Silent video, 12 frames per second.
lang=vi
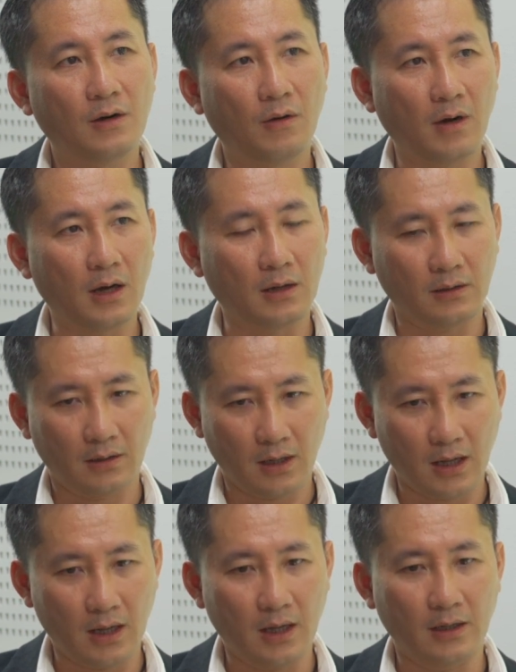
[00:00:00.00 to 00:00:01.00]
hoặc ừ,
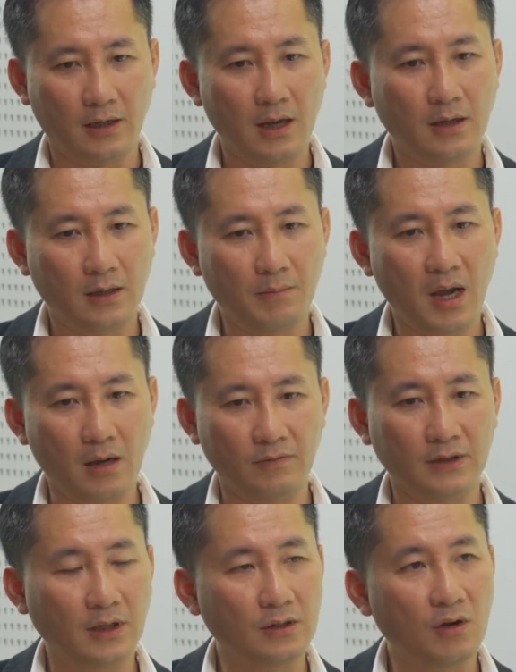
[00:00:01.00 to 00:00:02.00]
là ừ. các cái mảng về
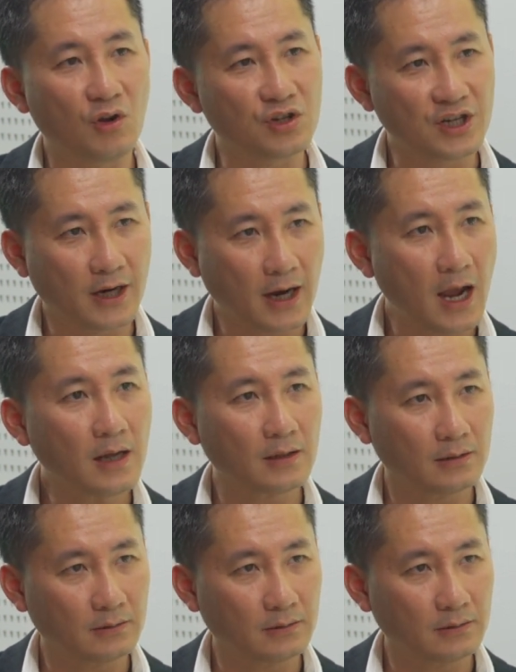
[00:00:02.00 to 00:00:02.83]
technology khác